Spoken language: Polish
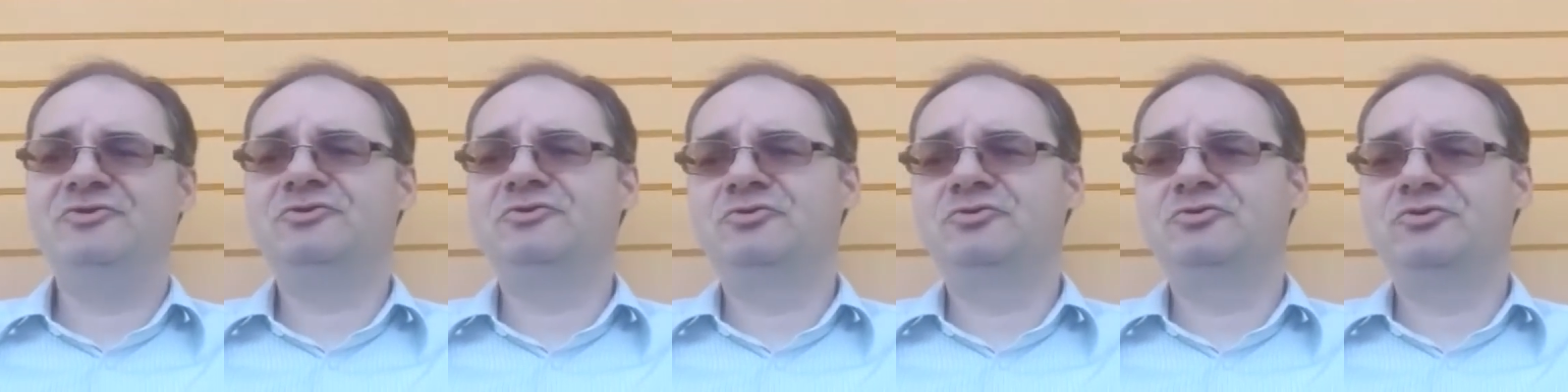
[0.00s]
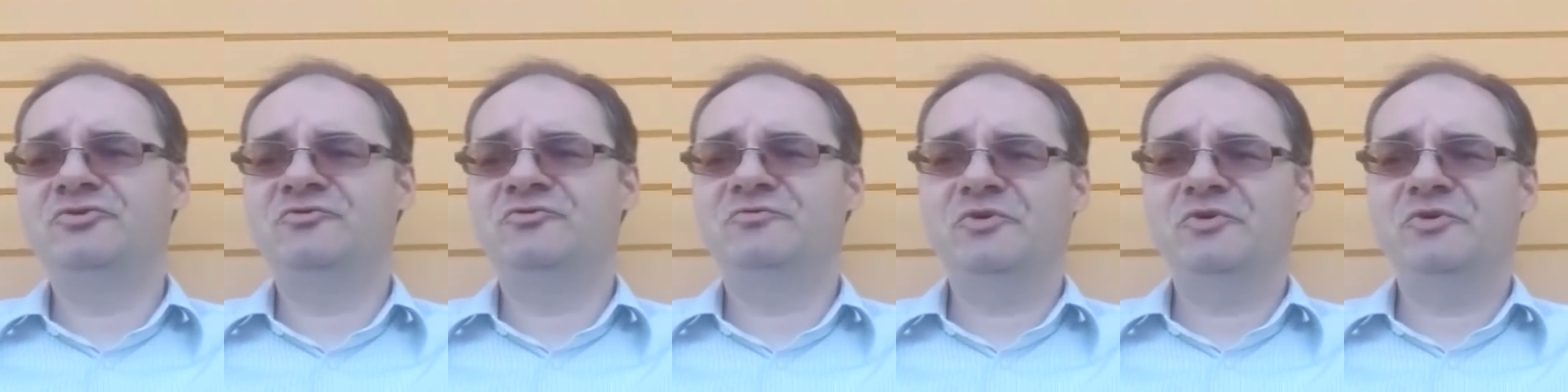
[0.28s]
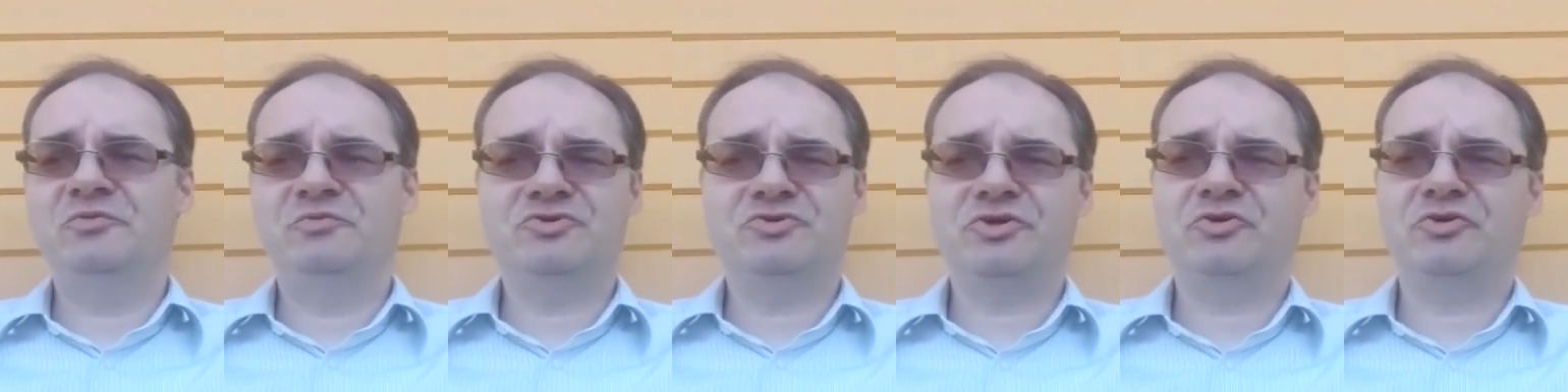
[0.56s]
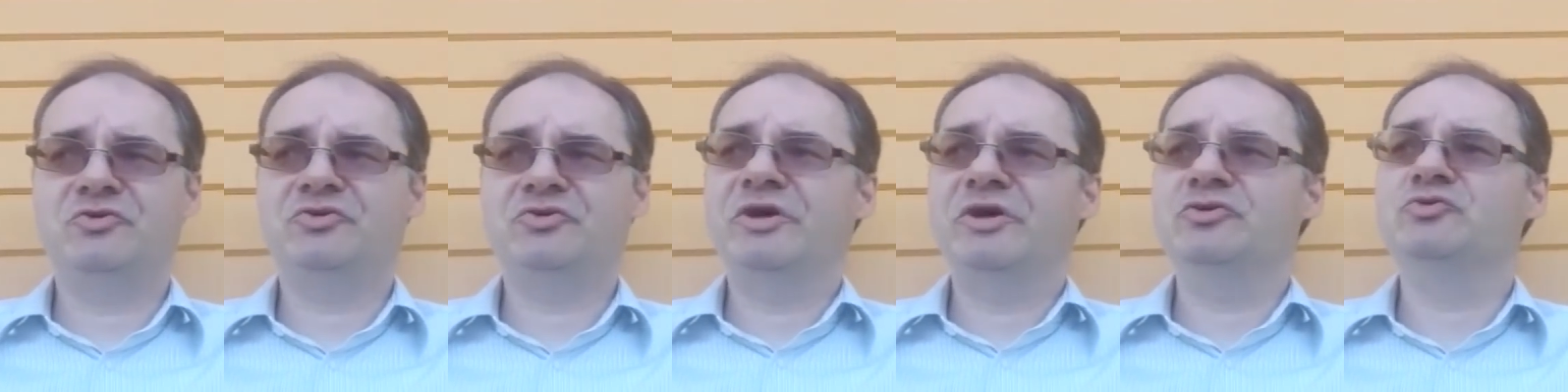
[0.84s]
który w moim
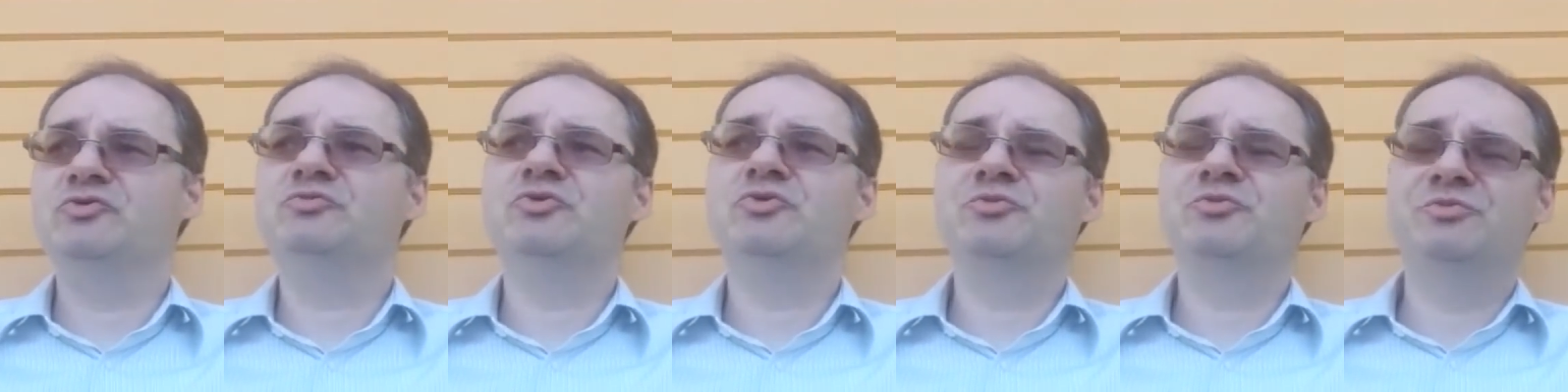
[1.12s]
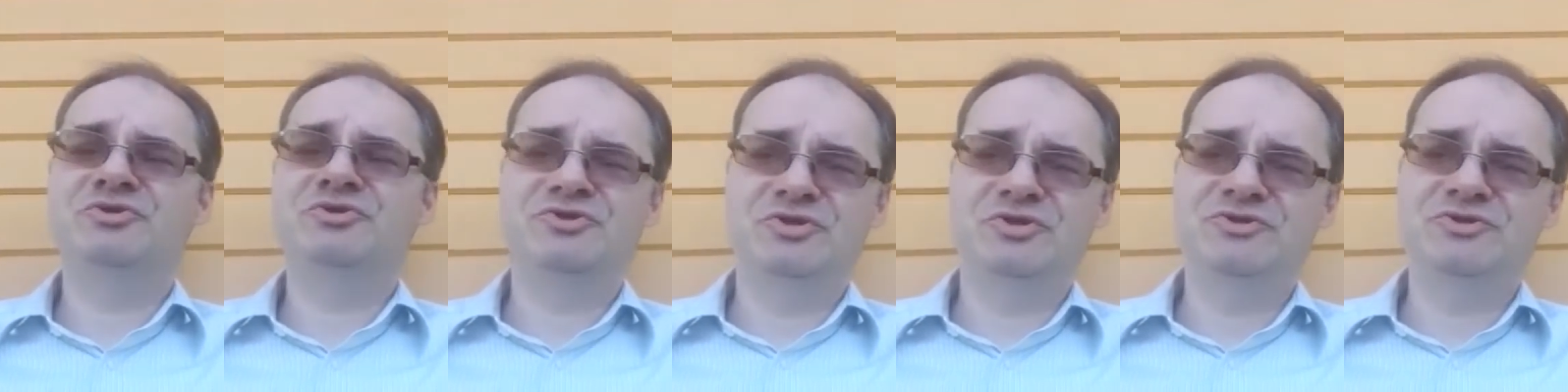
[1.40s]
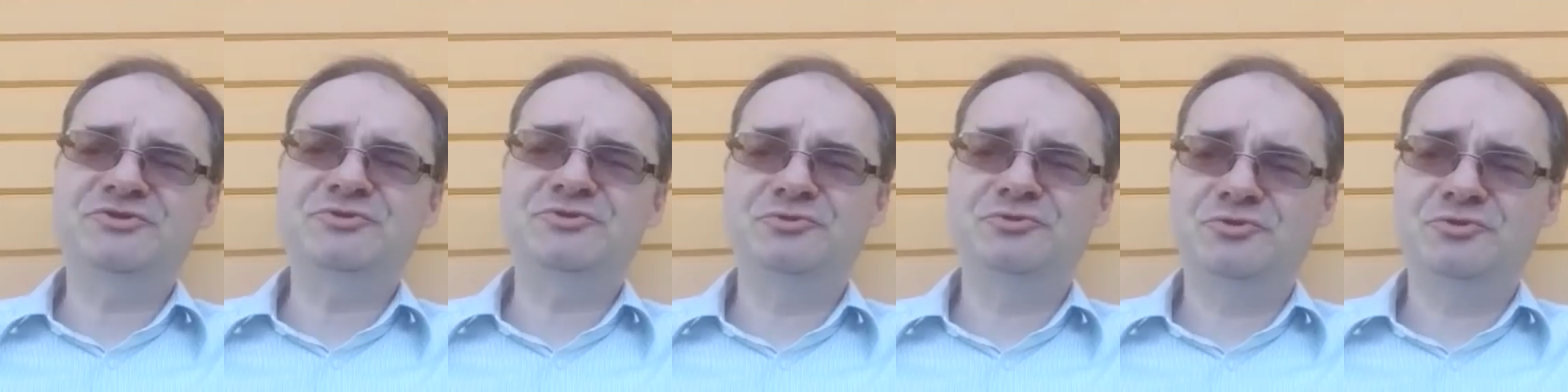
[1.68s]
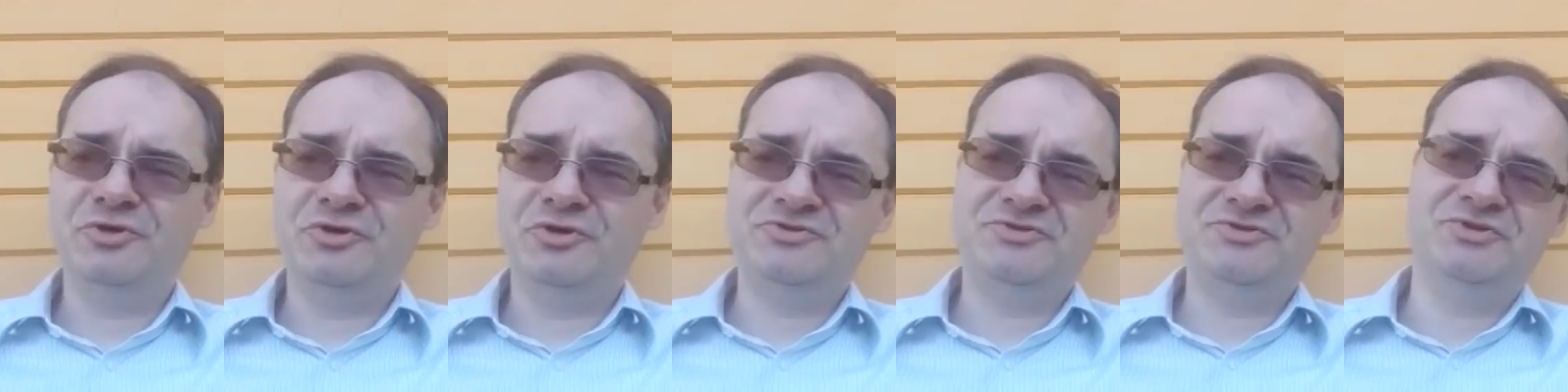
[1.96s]
przekonaniu mógł być
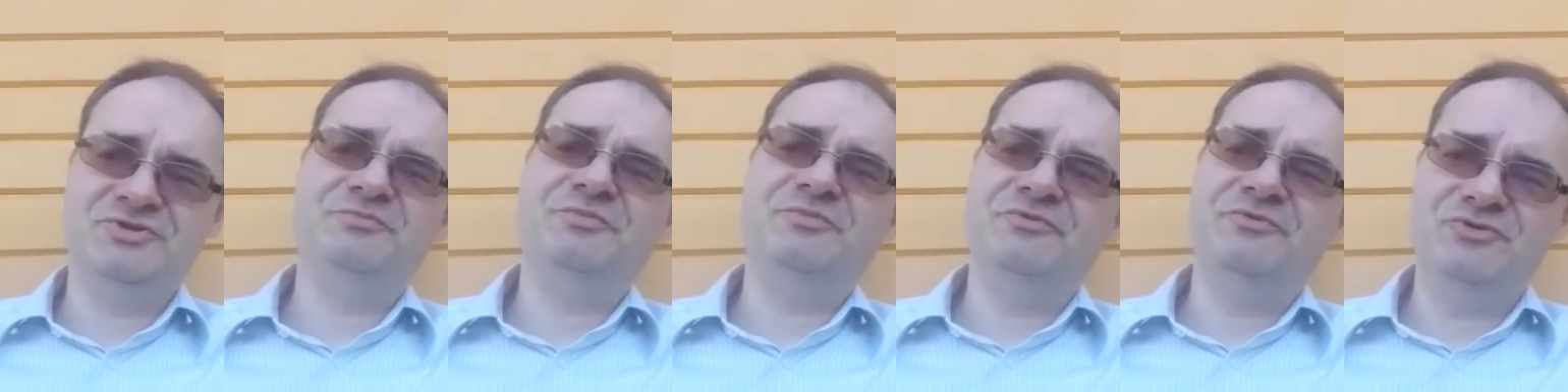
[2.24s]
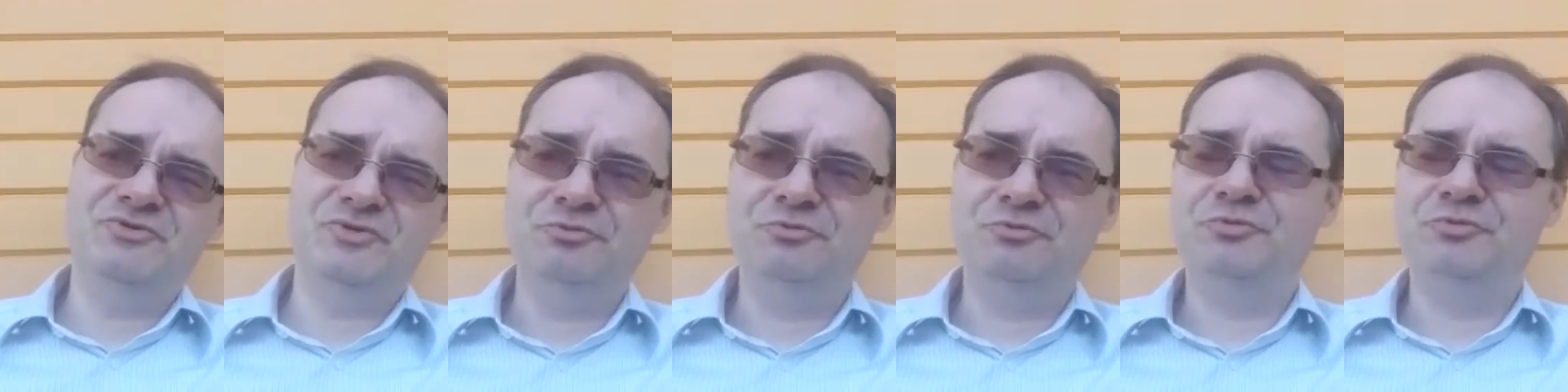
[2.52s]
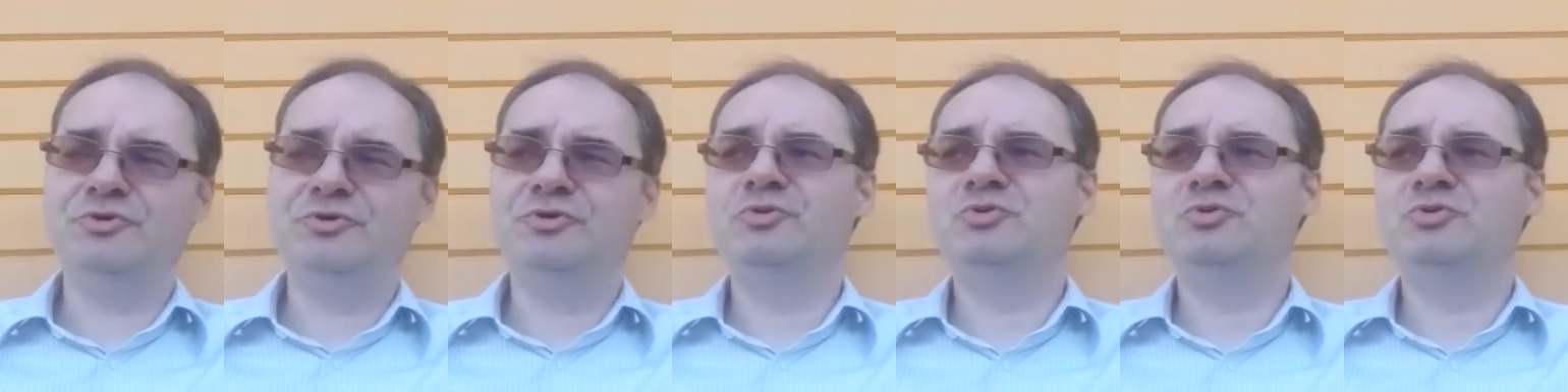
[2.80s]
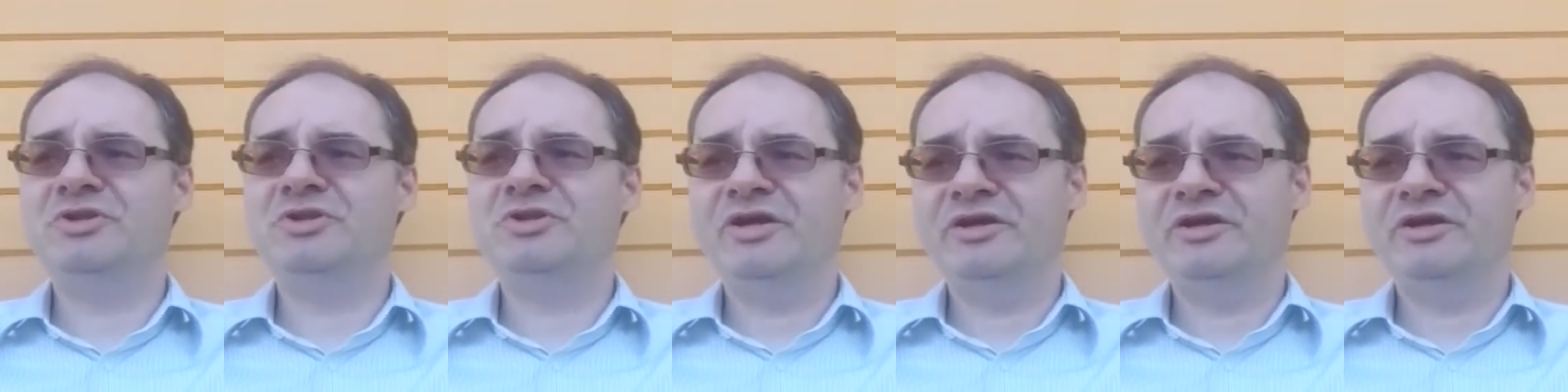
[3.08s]
decydujący i pewnie był
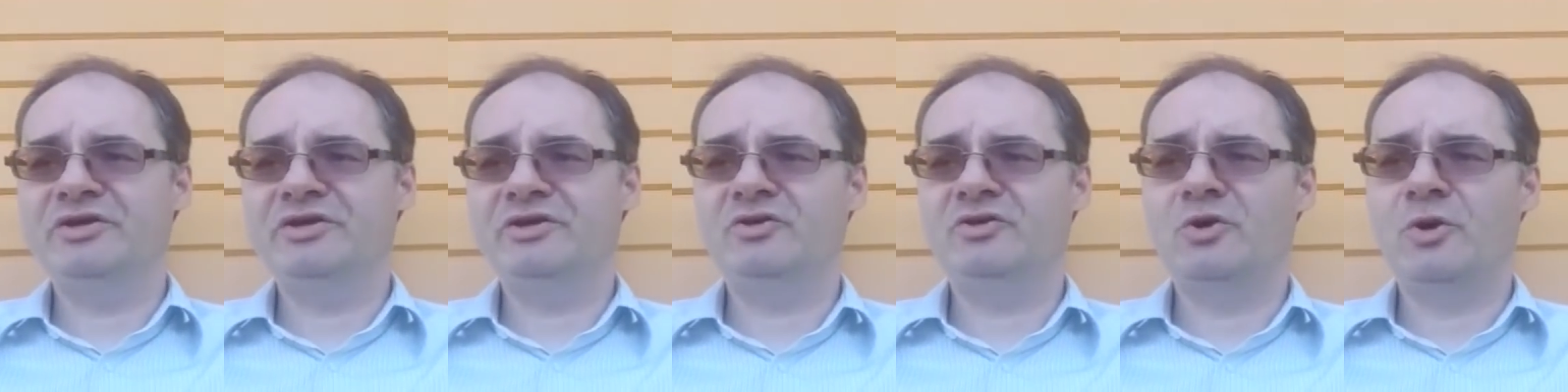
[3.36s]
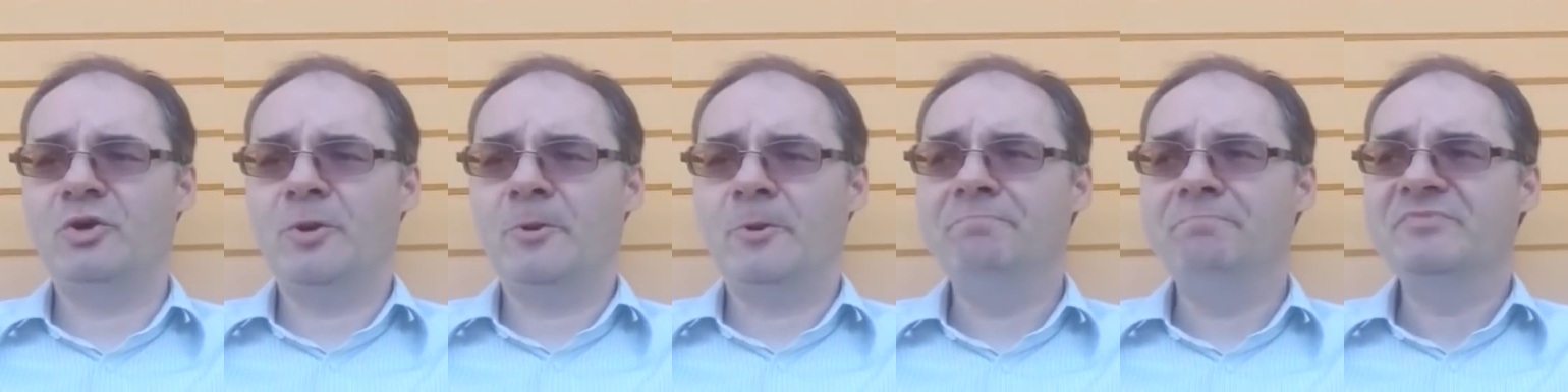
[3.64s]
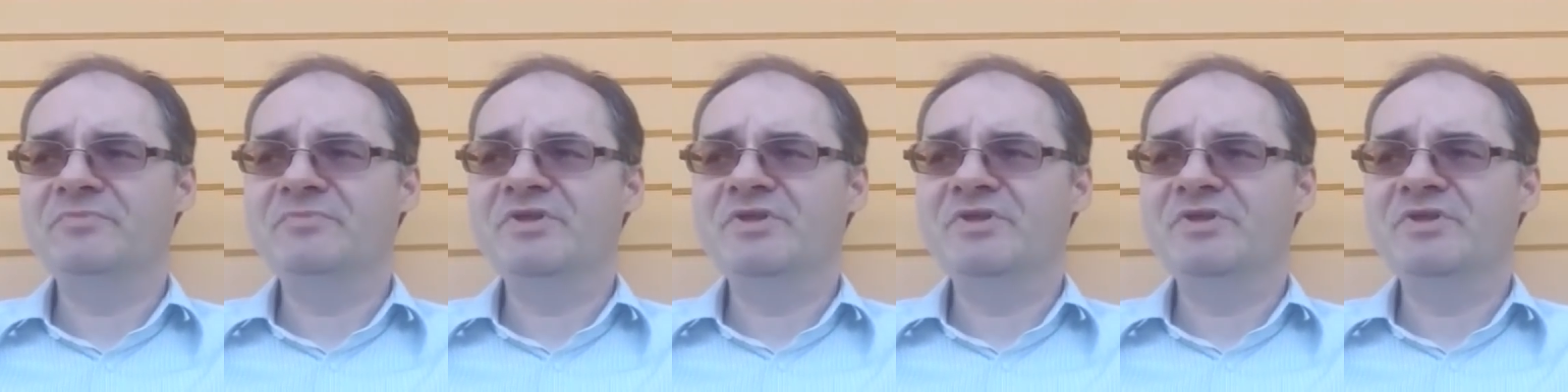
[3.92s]
dla jego